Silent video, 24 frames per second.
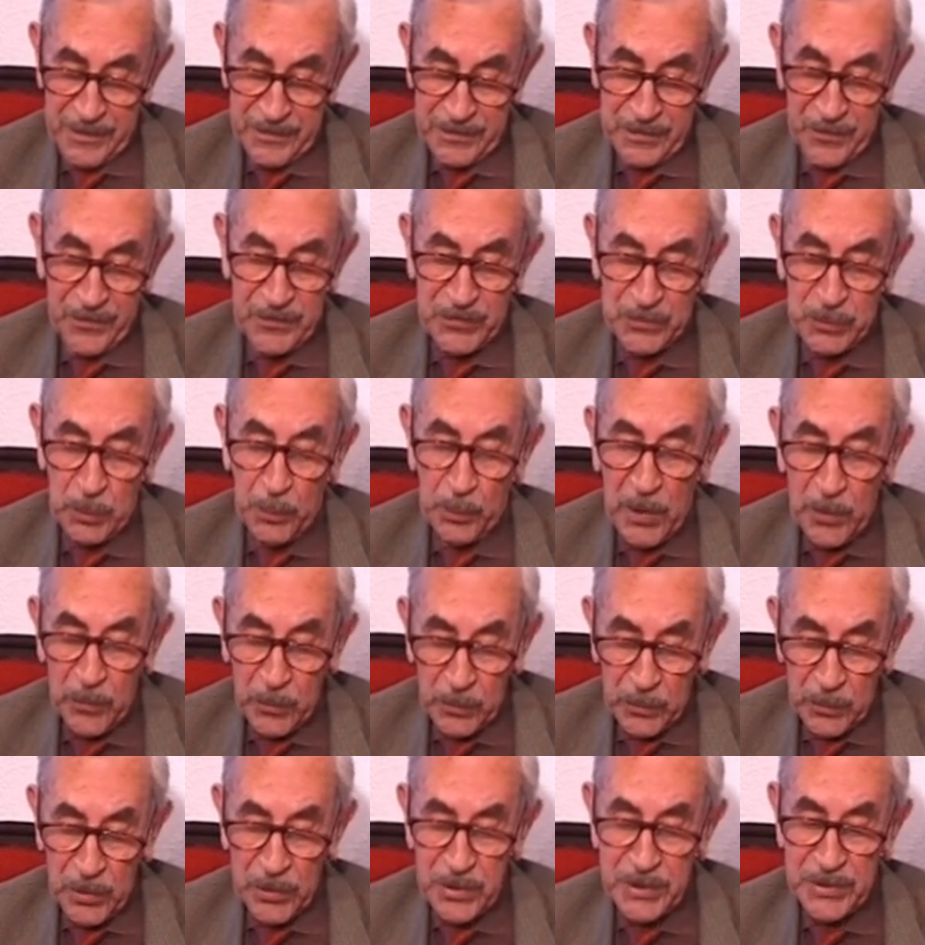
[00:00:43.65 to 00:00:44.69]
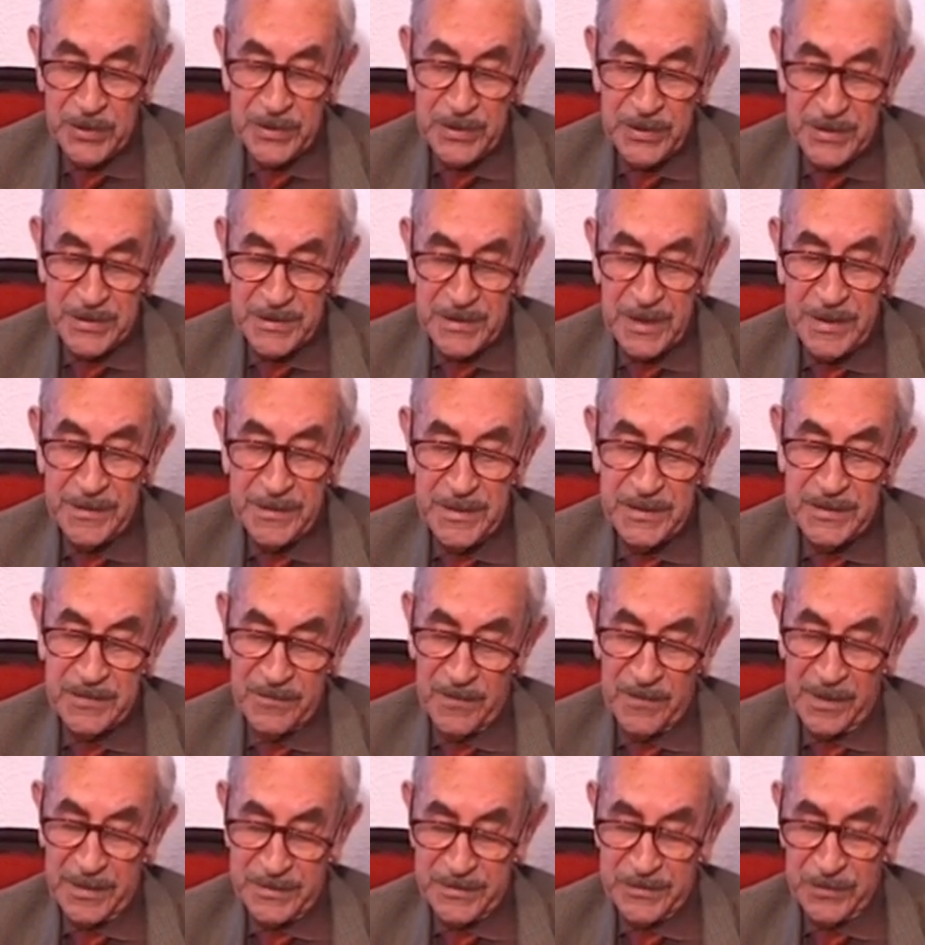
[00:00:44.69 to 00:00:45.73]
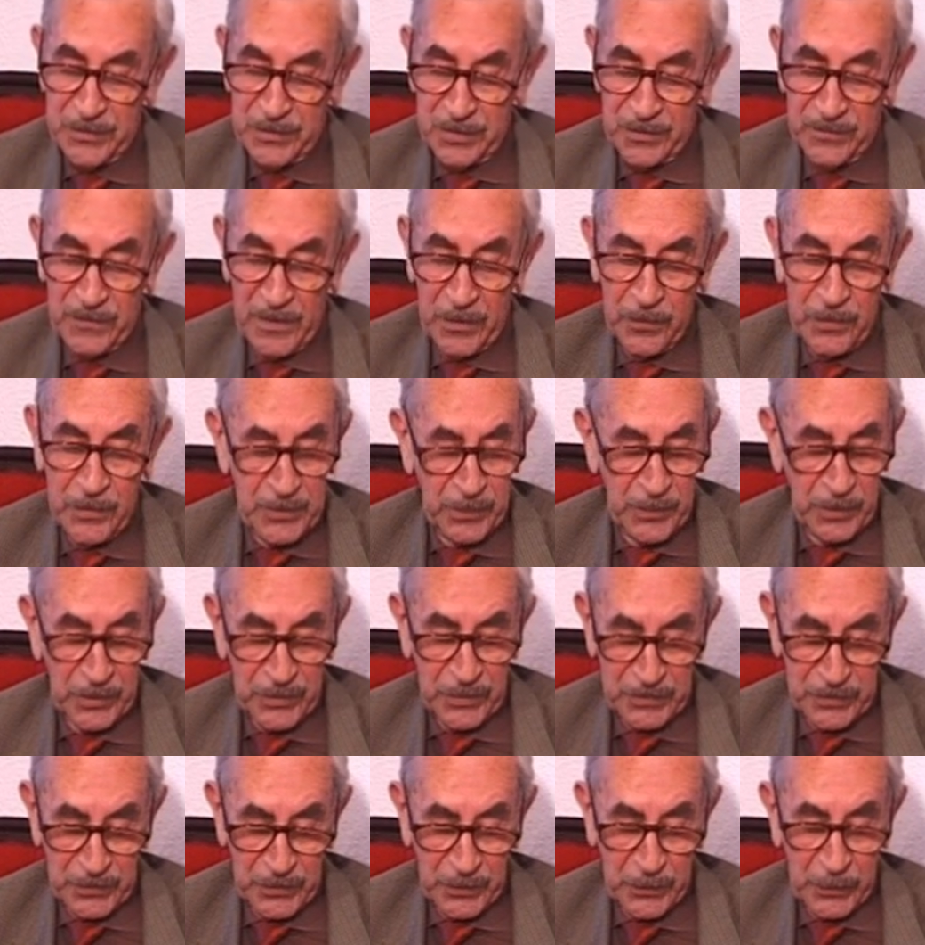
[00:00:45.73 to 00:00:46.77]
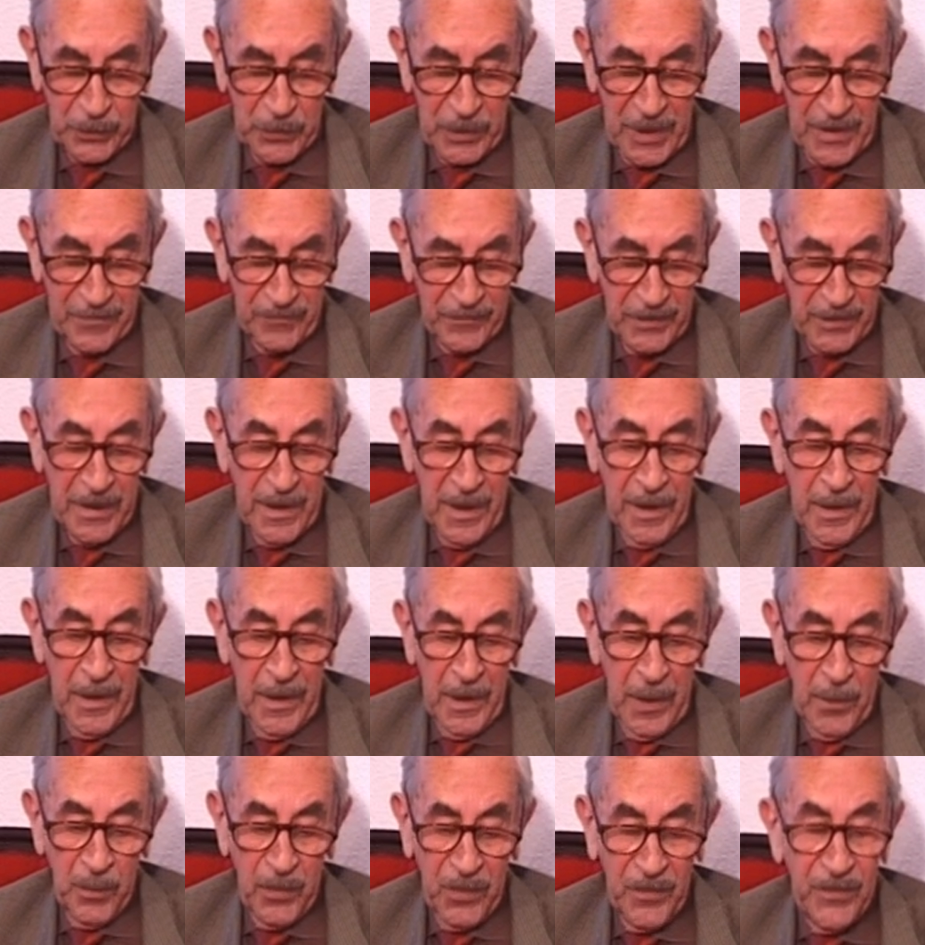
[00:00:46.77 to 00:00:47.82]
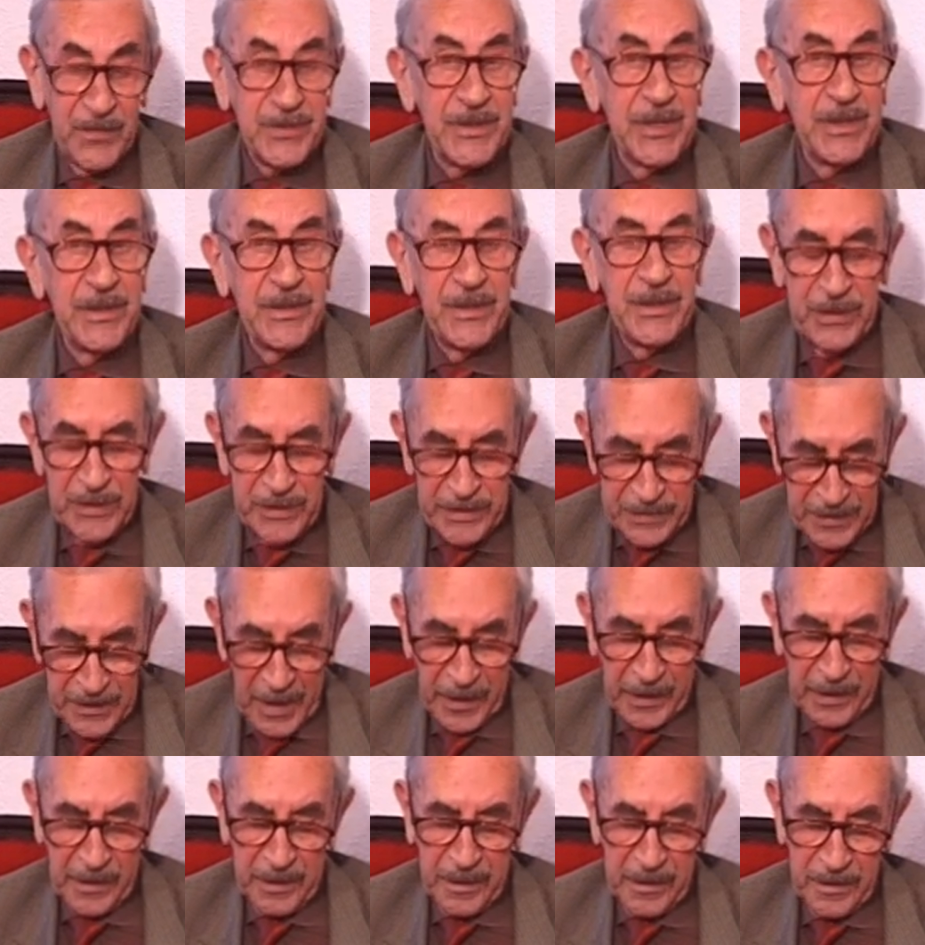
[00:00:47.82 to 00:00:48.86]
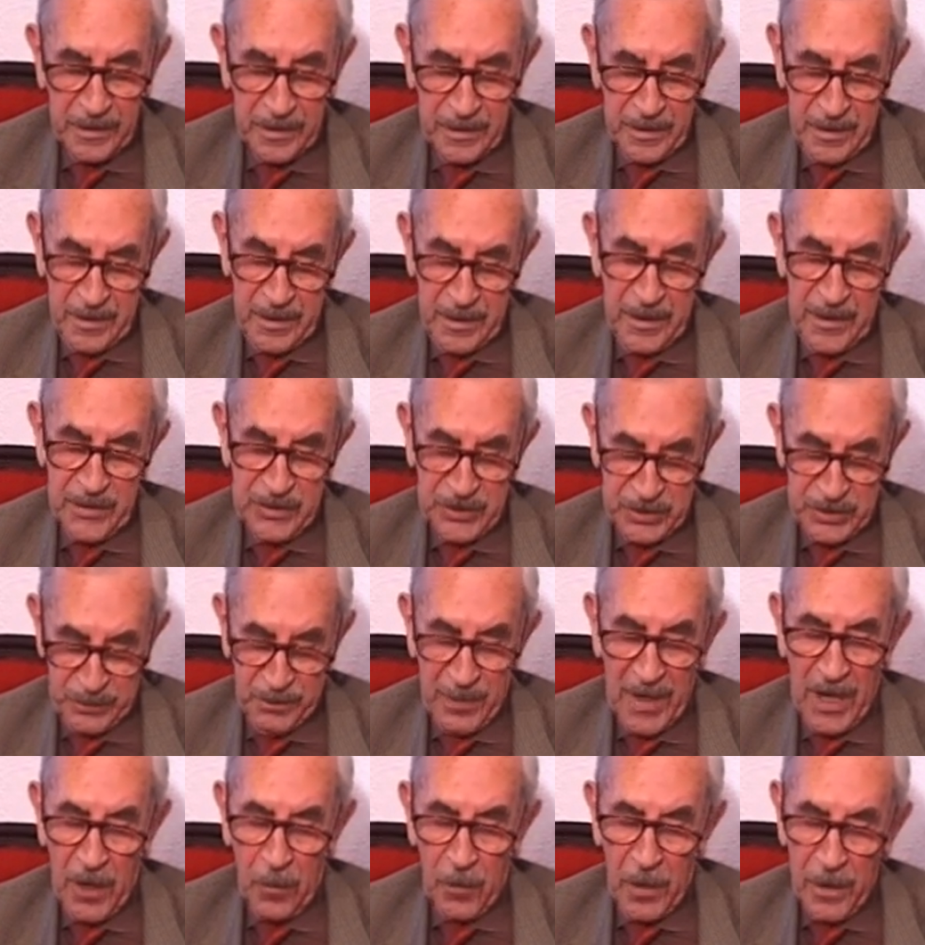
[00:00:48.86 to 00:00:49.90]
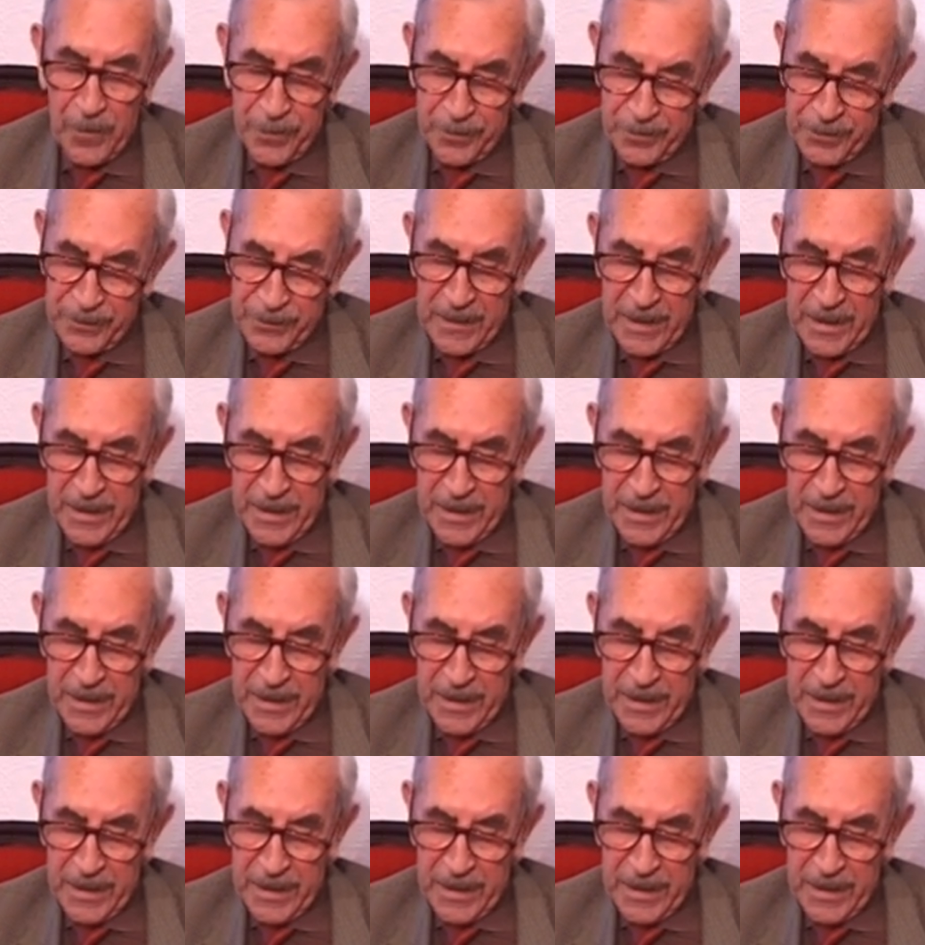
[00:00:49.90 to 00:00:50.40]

co w zupełności satysfakcjonowało śpiącą królewnę, bo w dzień i tak spała.